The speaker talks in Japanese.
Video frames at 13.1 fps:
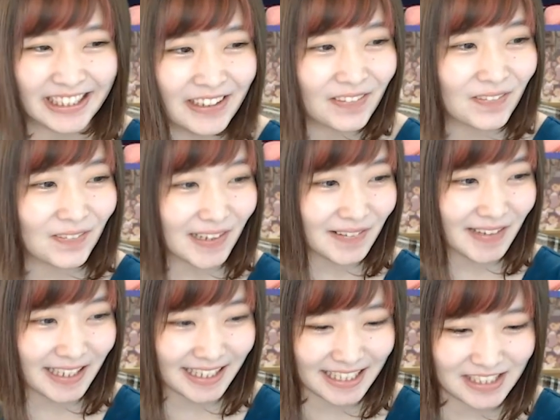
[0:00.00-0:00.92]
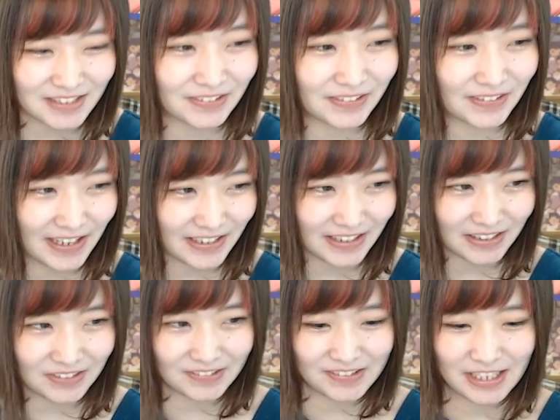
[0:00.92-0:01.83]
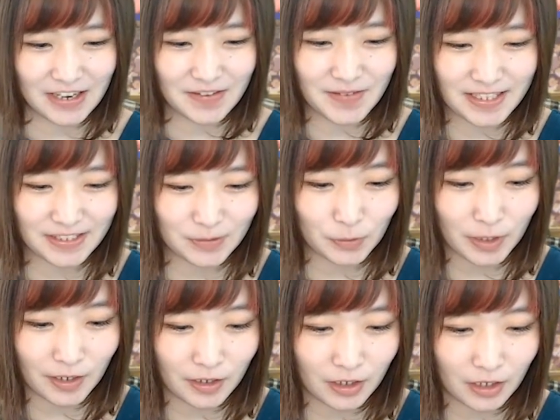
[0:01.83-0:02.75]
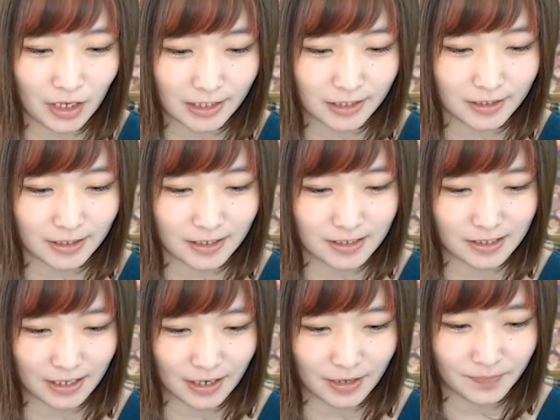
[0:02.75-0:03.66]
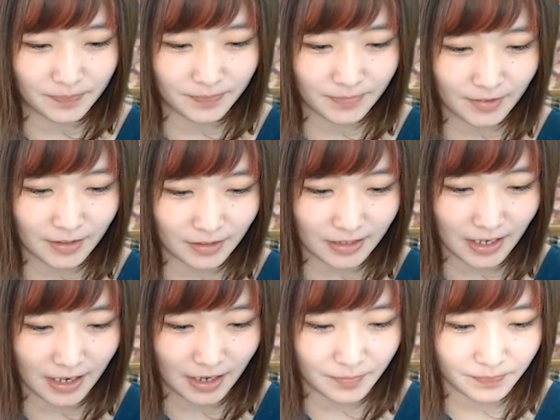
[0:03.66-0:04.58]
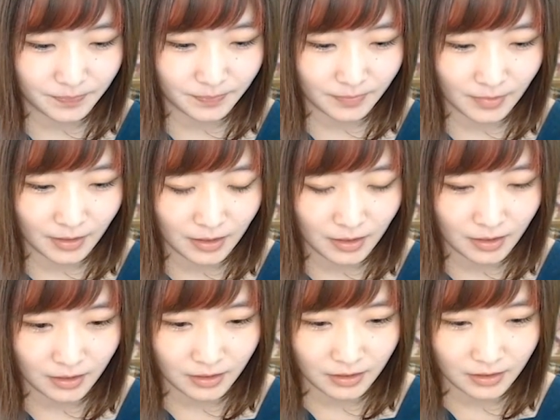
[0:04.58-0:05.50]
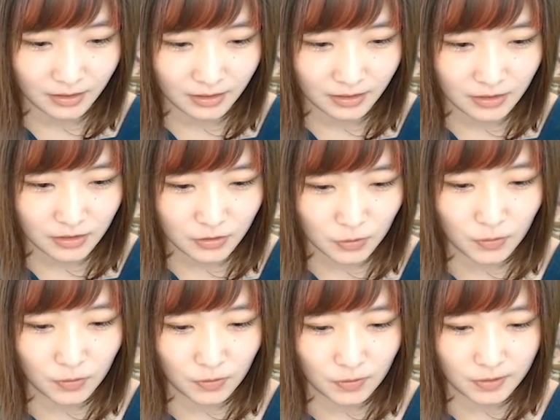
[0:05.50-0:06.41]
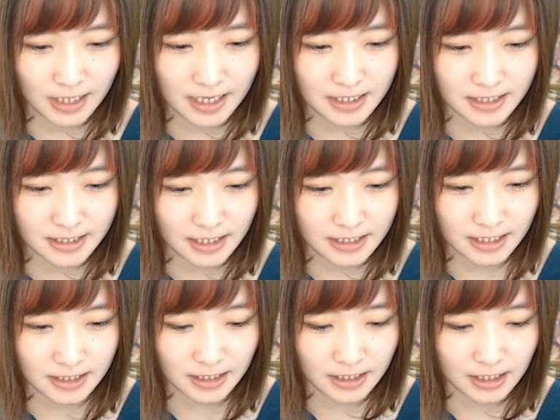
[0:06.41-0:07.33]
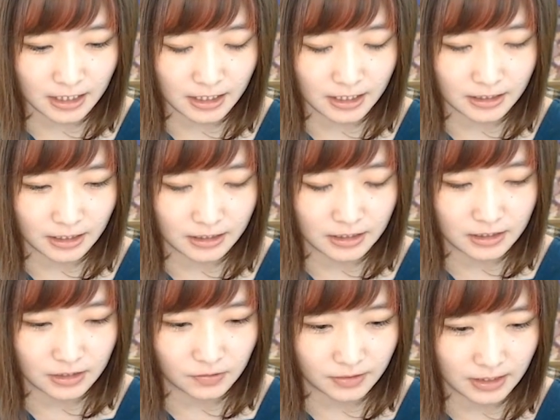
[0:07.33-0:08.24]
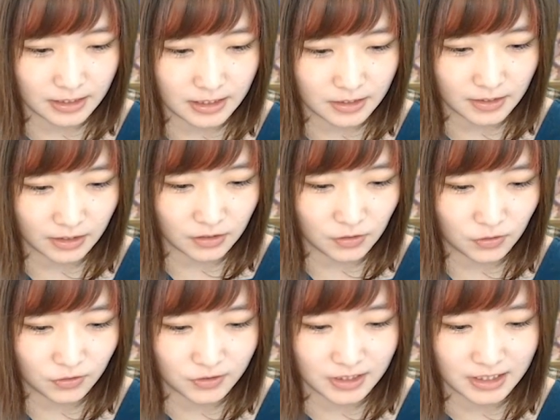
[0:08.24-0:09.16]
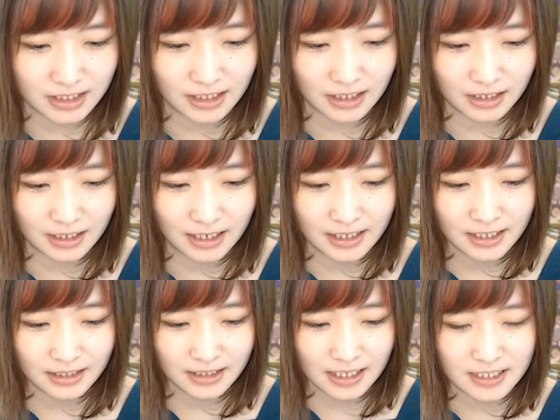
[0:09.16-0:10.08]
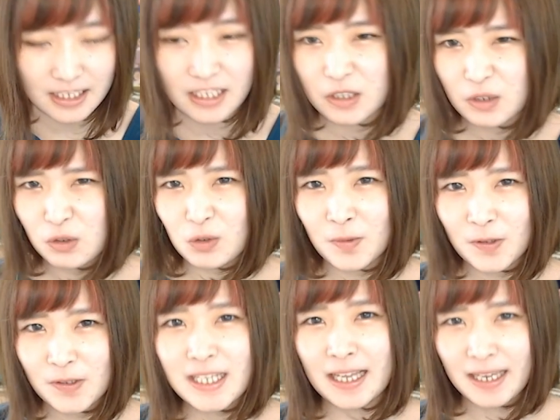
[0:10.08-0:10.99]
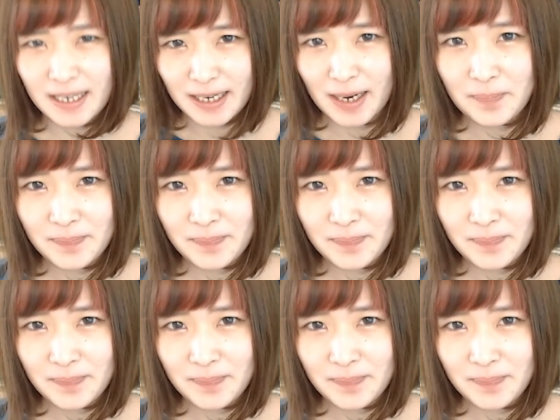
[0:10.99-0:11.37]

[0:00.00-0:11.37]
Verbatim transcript: これはいいぞありがとうございますこれは当たりですねやったそう転生させてなかったんですよね実は究極進化から転生すると戻せないから